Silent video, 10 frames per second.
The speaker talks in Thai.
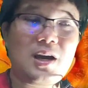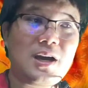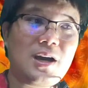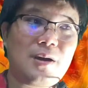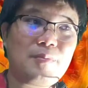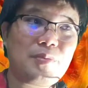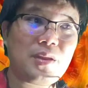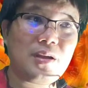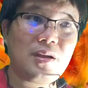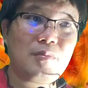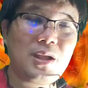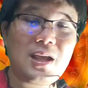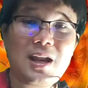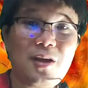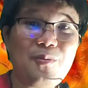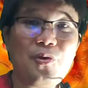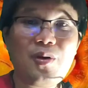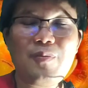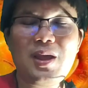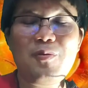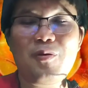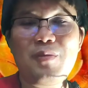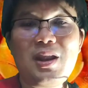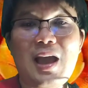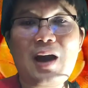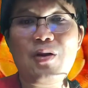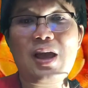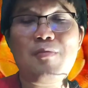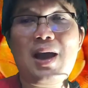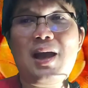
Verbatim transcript: อ่า มีแค่นิวมูลใยพีผมไม่ได้เอาอะไร